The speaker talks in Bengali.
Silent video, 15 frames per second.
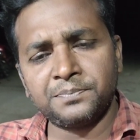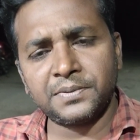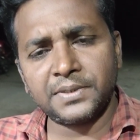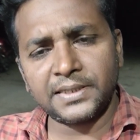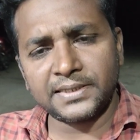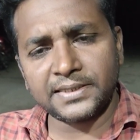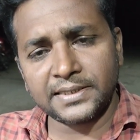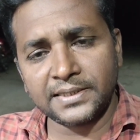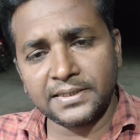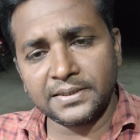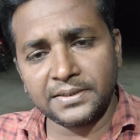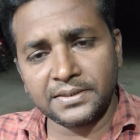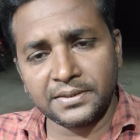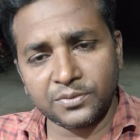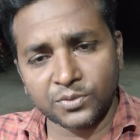একটি
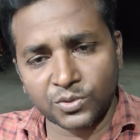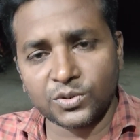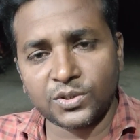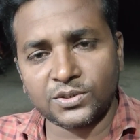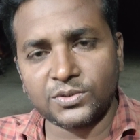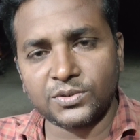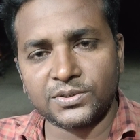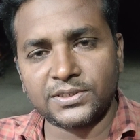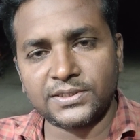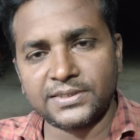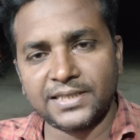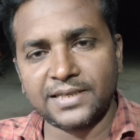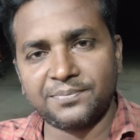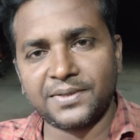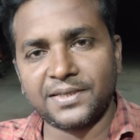অনুরোধ করছি
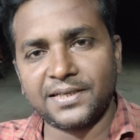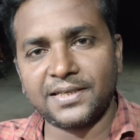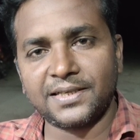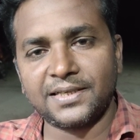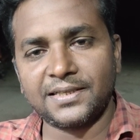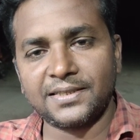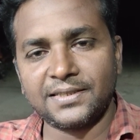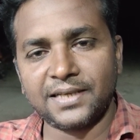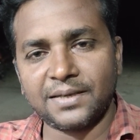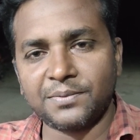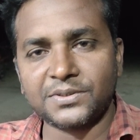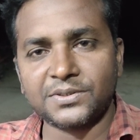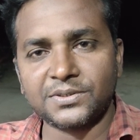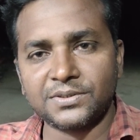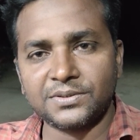যে আপনারা এই
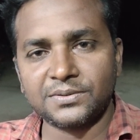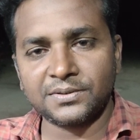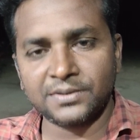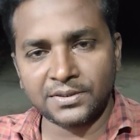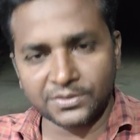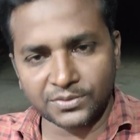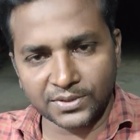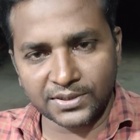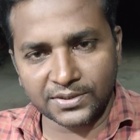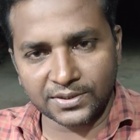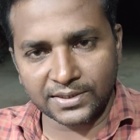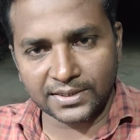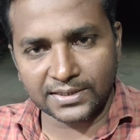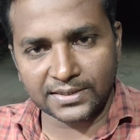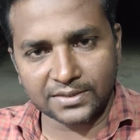আবাসন তৈরি
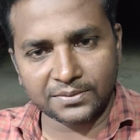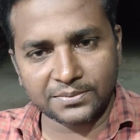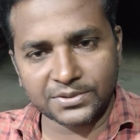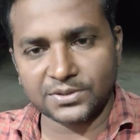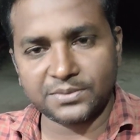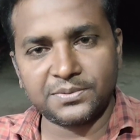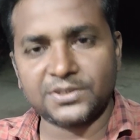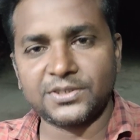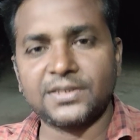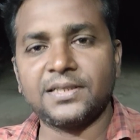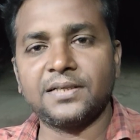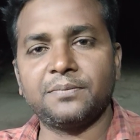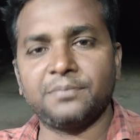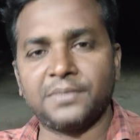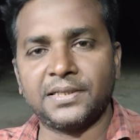করার ক্ষেত্রে অবশ্যই বিষয়টা
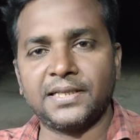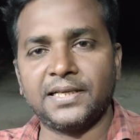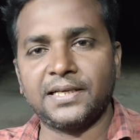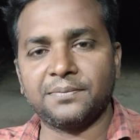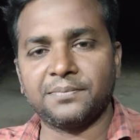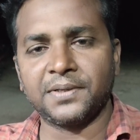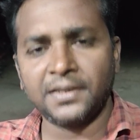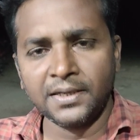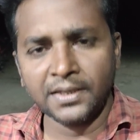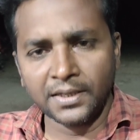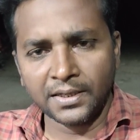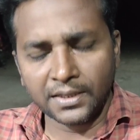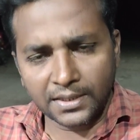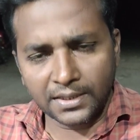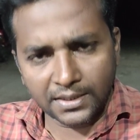মাথায় রাখবেন
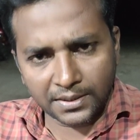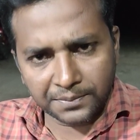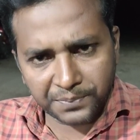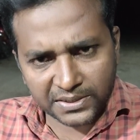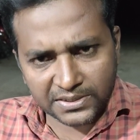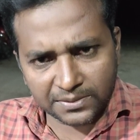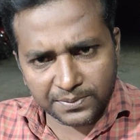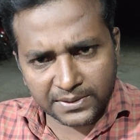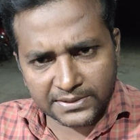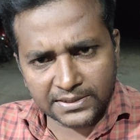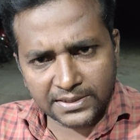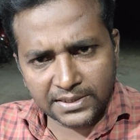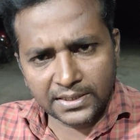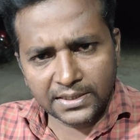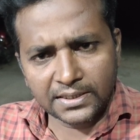পাশাপাশি
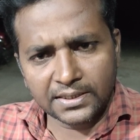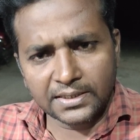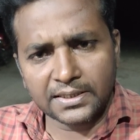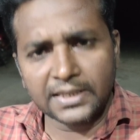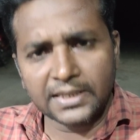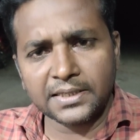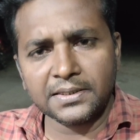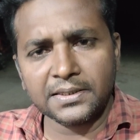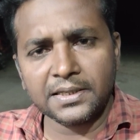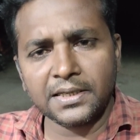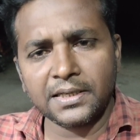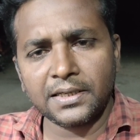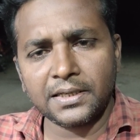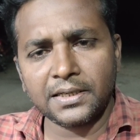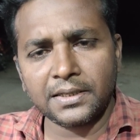এই
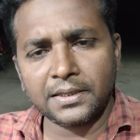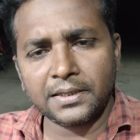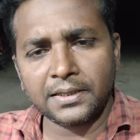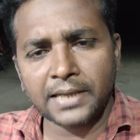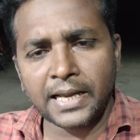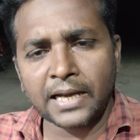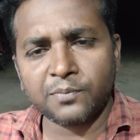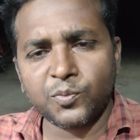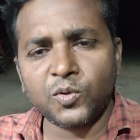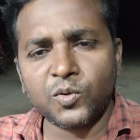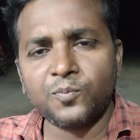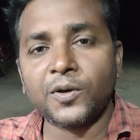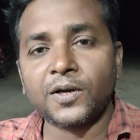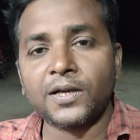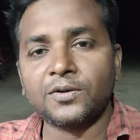এক বুক
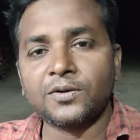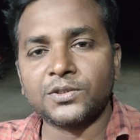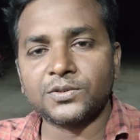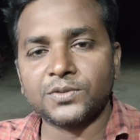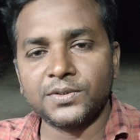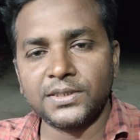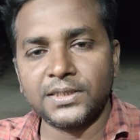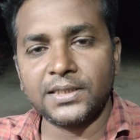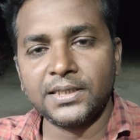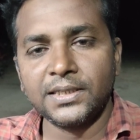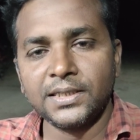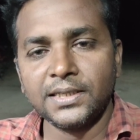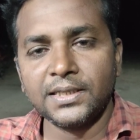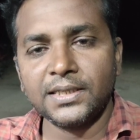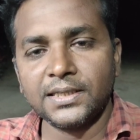ভরা কষ্ট নিয়ে
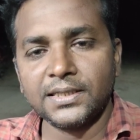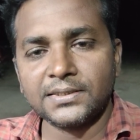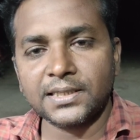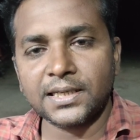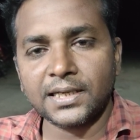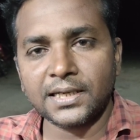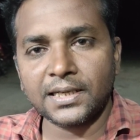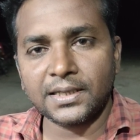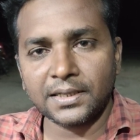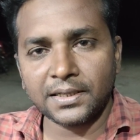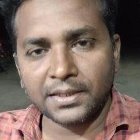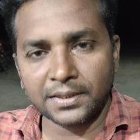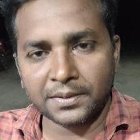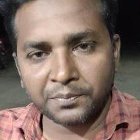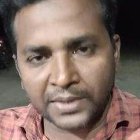যারা
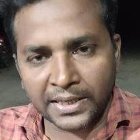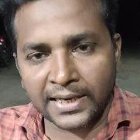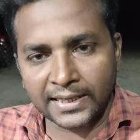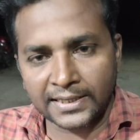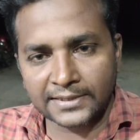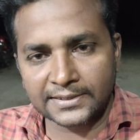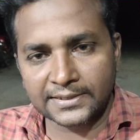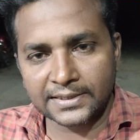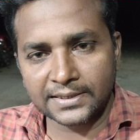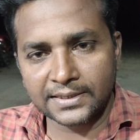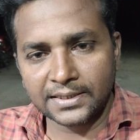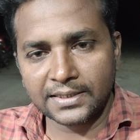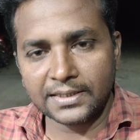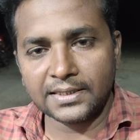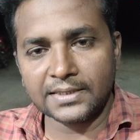মারা গেছে
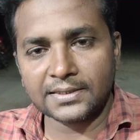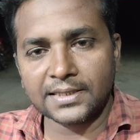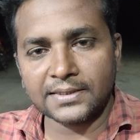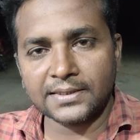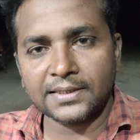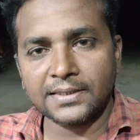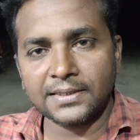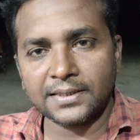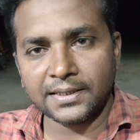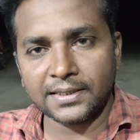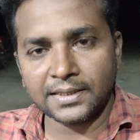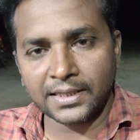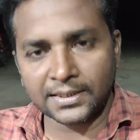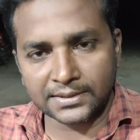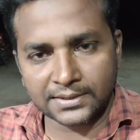তাদের
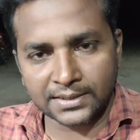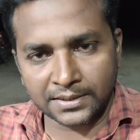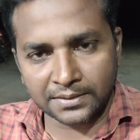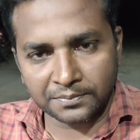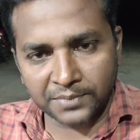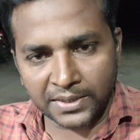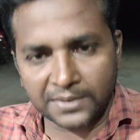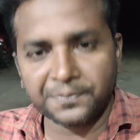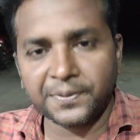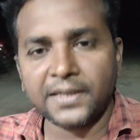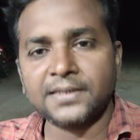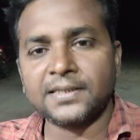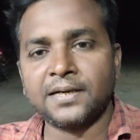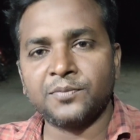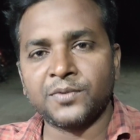আত্মার
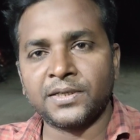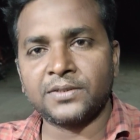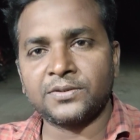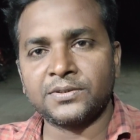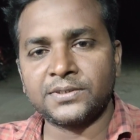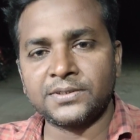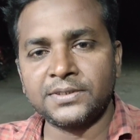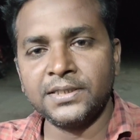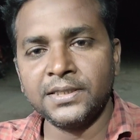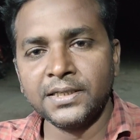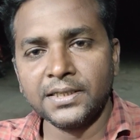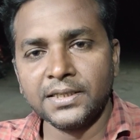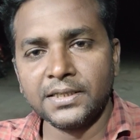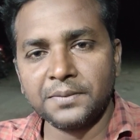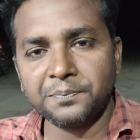মাগফিরাত কামনা করছি
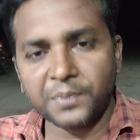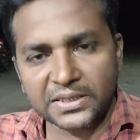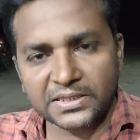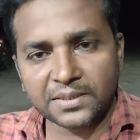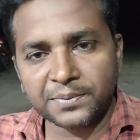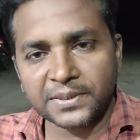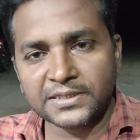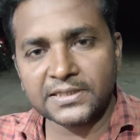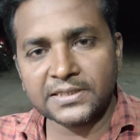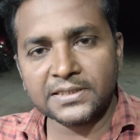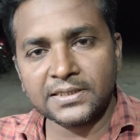পাশাপাশি